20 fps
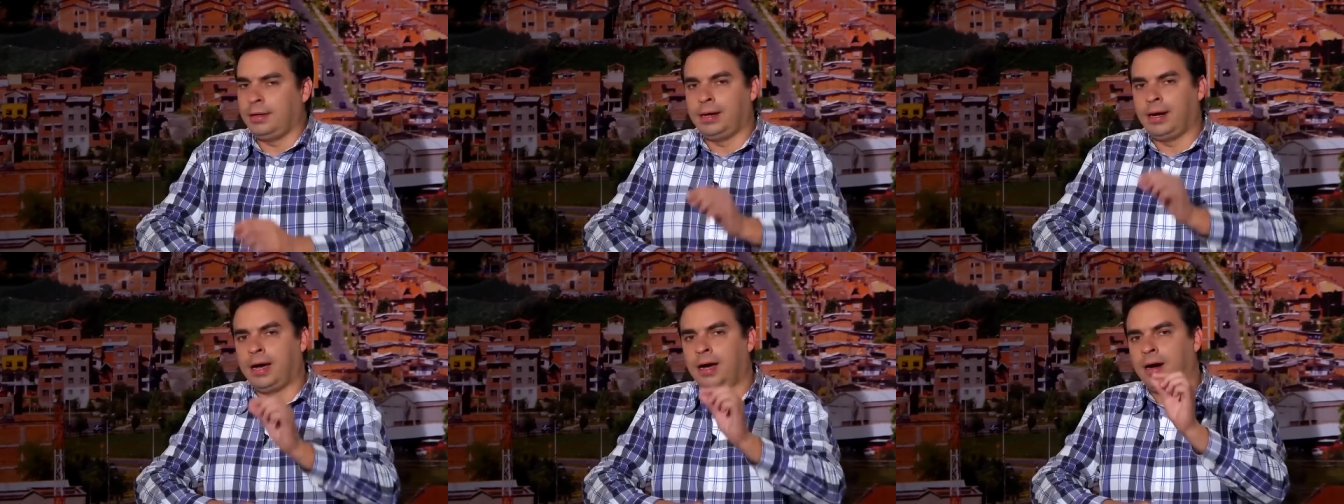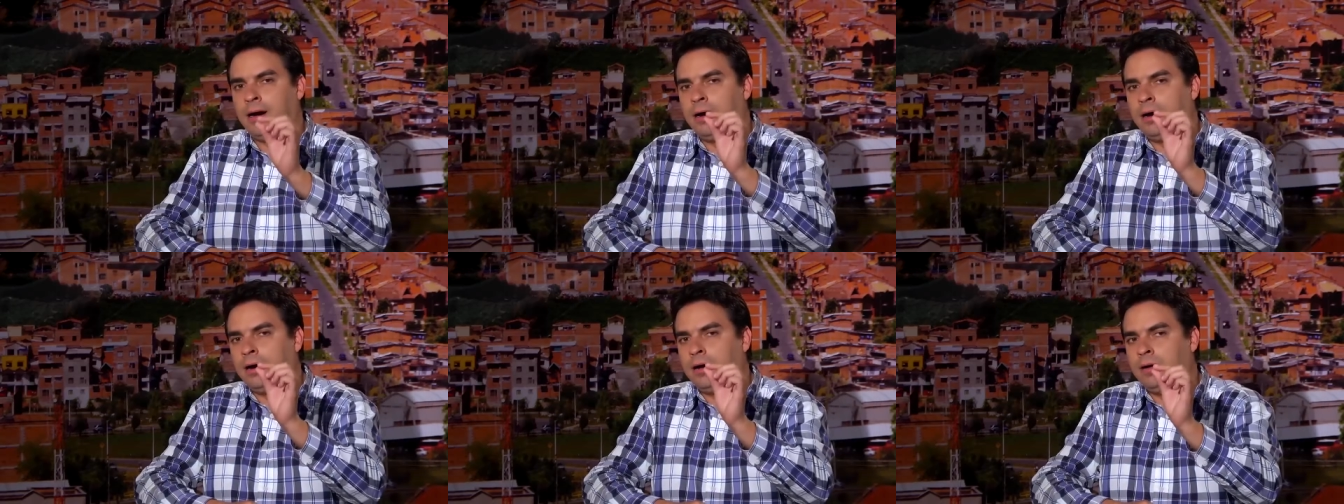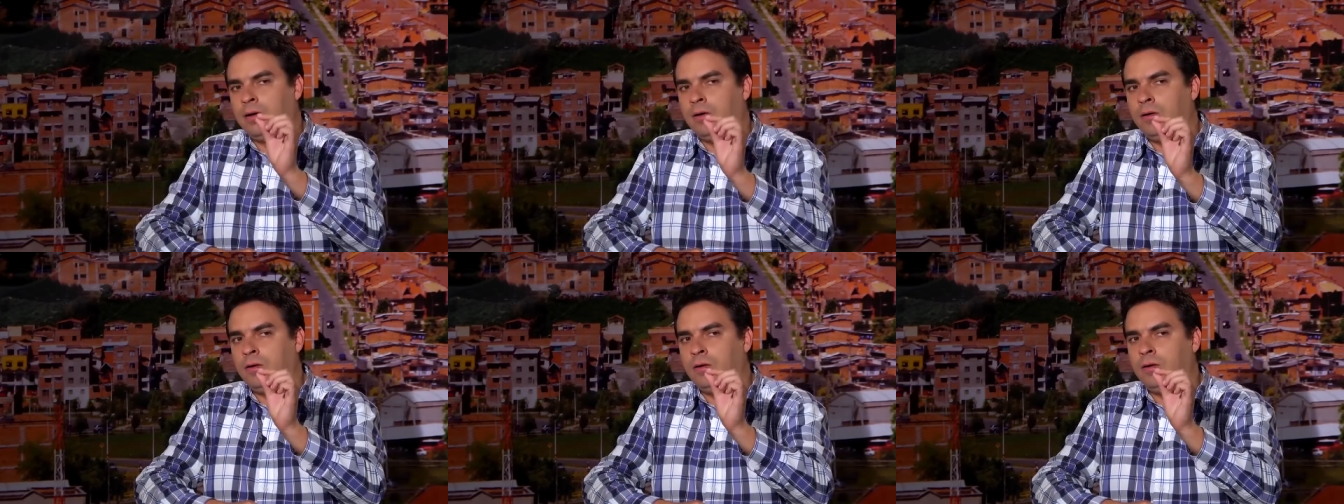Llegué la por
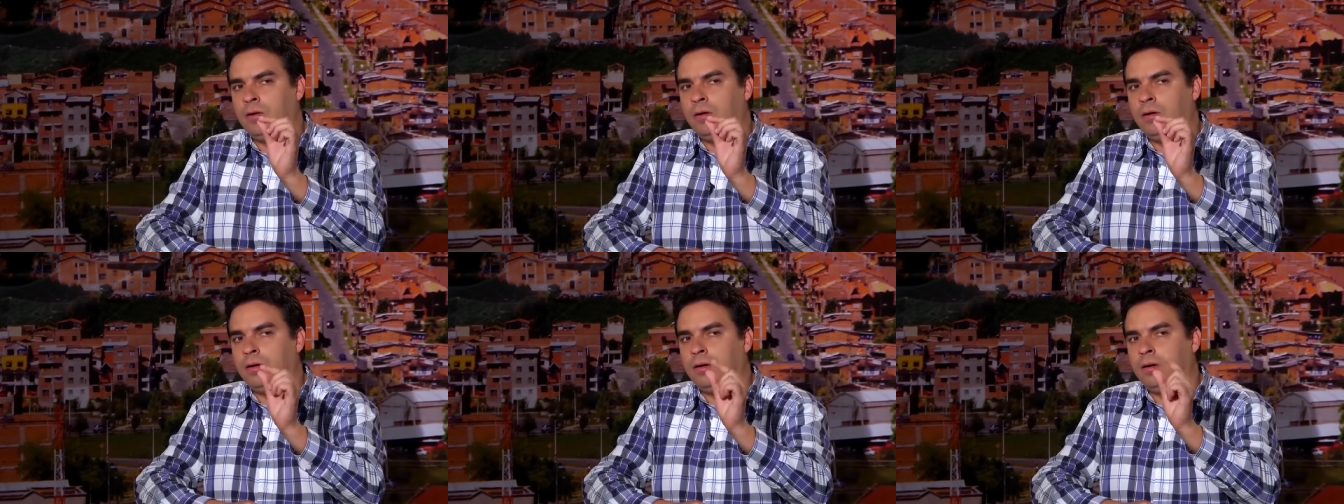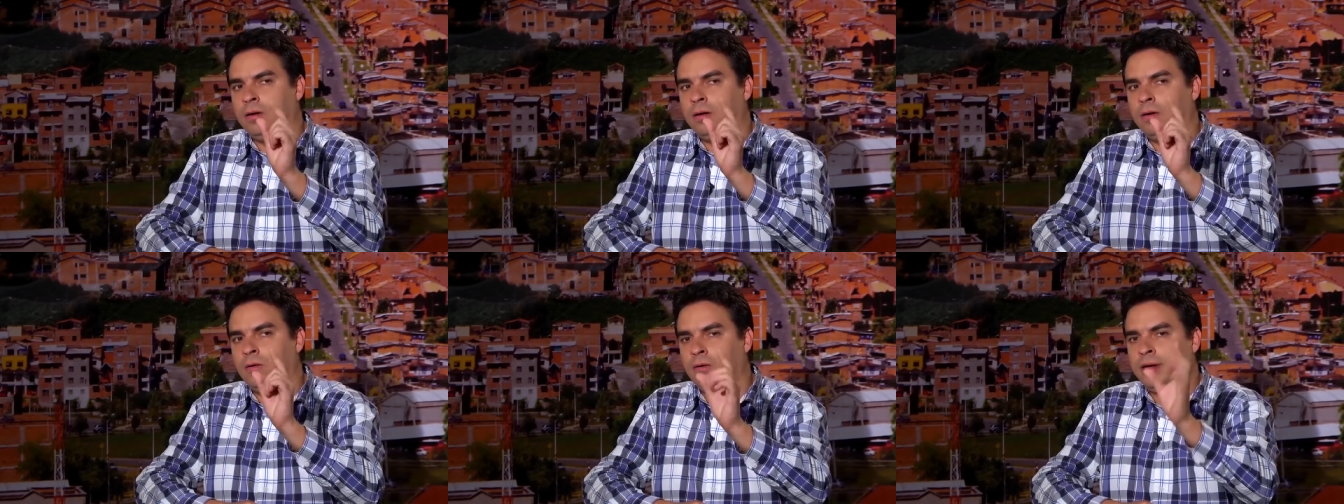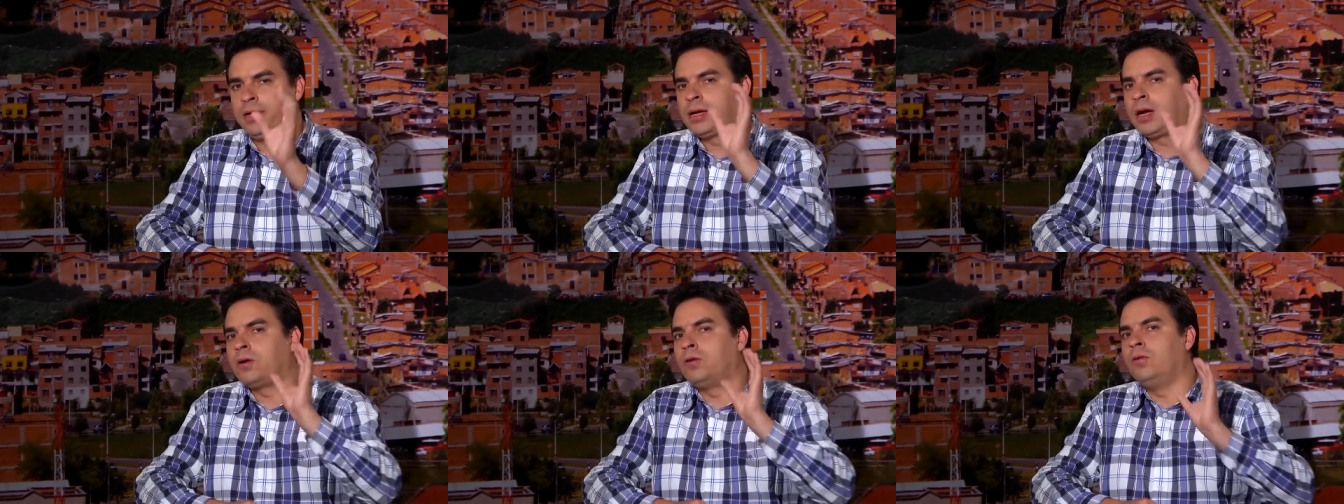cambio radical.
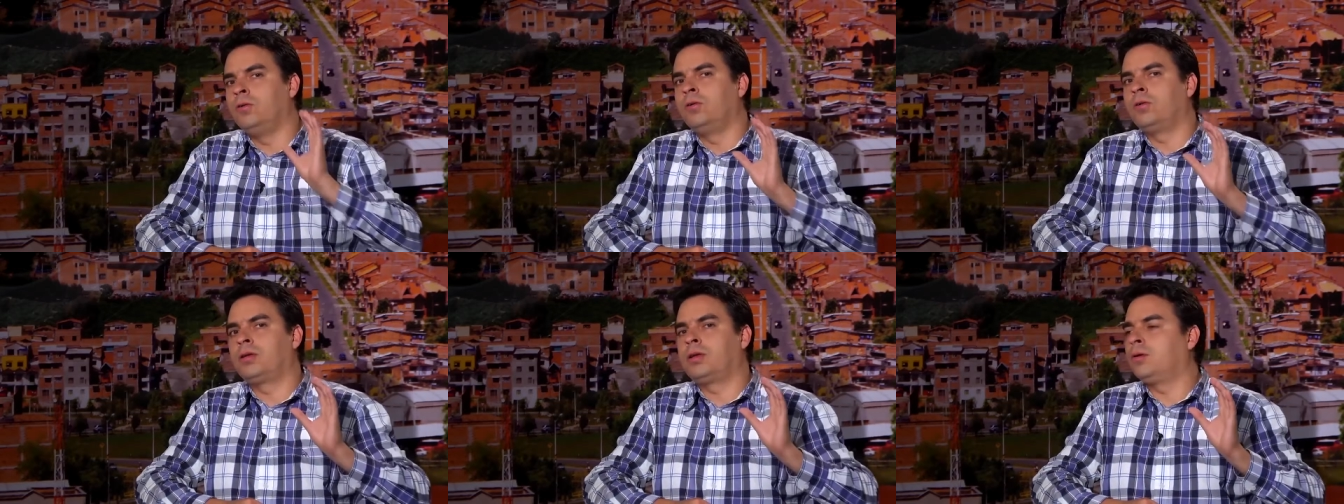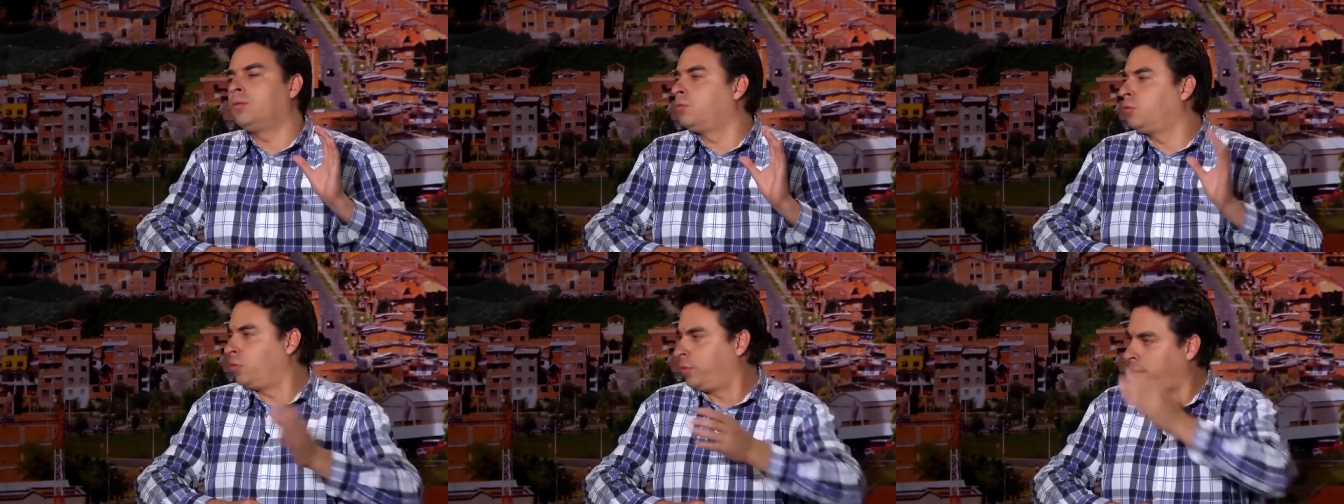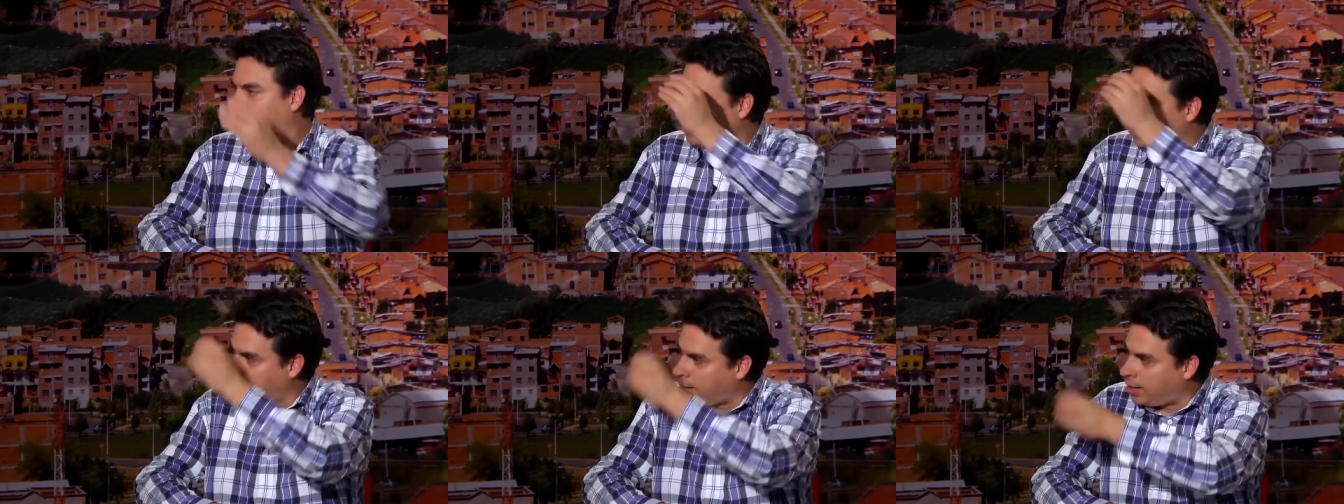Única curul que
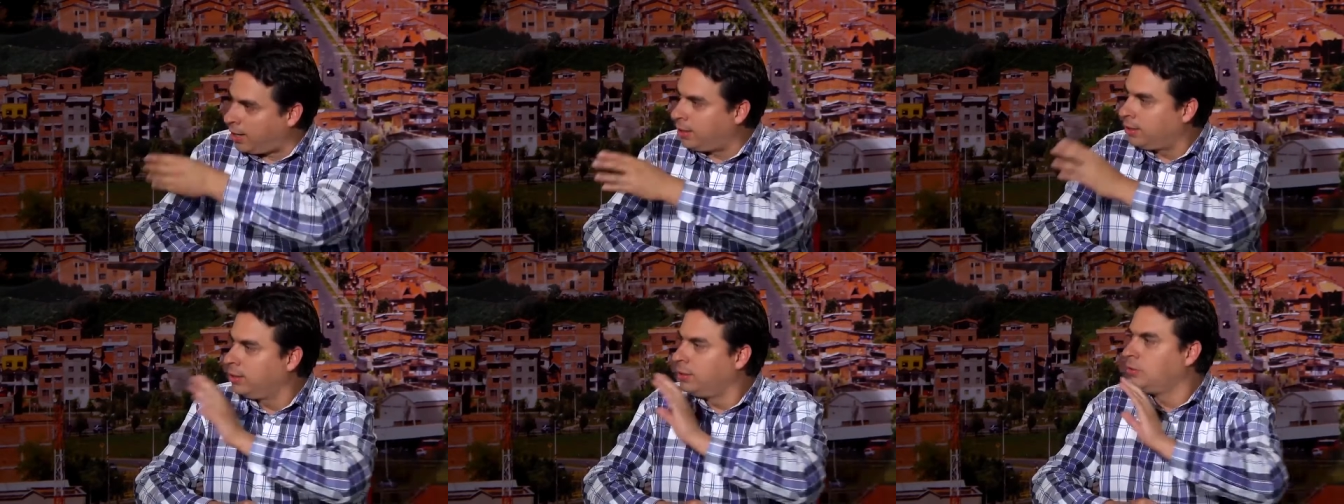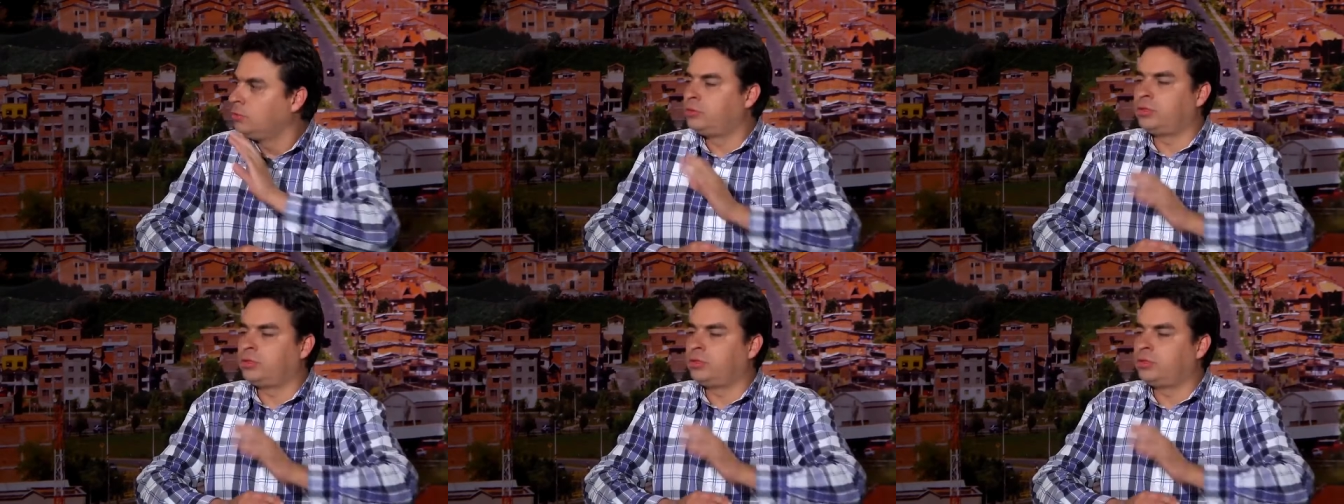obtuvieron, la,